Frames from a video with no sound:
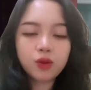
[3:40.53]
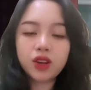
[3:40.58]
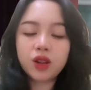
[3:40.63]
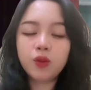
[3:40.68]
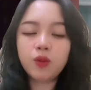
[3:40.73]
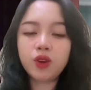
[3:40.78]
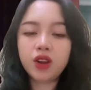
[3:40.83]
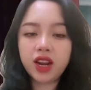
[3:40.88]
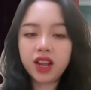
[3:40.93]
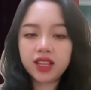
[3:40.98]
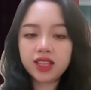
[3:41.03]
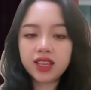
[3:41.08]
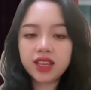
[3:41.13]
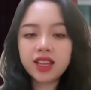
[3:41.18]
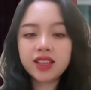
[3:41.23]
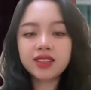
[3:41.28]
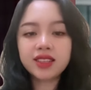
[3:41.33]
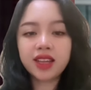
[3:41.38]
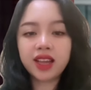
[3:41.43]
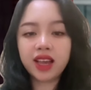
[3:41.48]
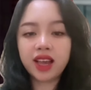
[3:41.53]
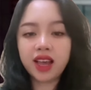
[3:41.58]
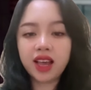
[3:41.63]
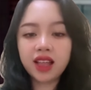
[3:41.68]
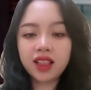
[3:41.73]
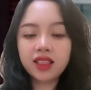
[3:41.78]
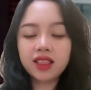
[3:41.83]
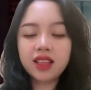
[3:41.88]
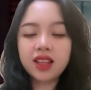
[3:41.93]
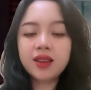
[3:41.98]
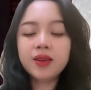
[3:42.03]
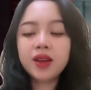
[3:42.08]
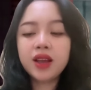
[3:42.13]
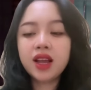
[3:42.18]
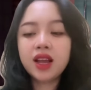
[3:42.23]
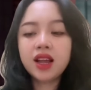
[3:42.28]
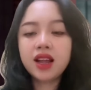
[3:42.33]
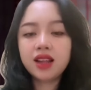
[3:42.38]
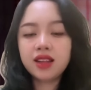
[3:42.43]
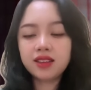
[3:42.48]
Mudah-mudahan aja ya sehat dan
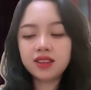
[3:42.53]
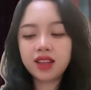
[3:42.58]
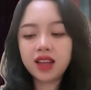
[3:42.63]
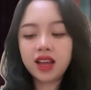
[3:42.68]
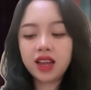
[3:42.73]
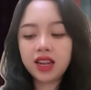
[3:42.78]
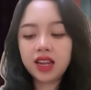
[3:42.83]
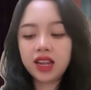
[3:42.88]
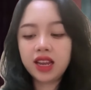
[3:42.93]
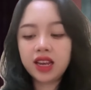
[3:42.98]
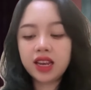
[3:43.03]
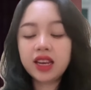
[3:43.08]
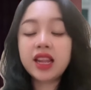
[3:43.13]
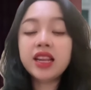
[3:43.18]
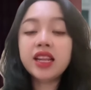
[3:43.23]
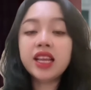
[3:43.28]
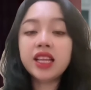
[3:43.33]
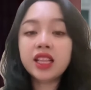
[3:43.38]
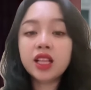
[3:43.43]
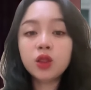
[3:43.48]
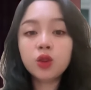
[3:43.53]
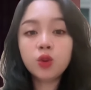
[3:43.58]
Syahrini dan kita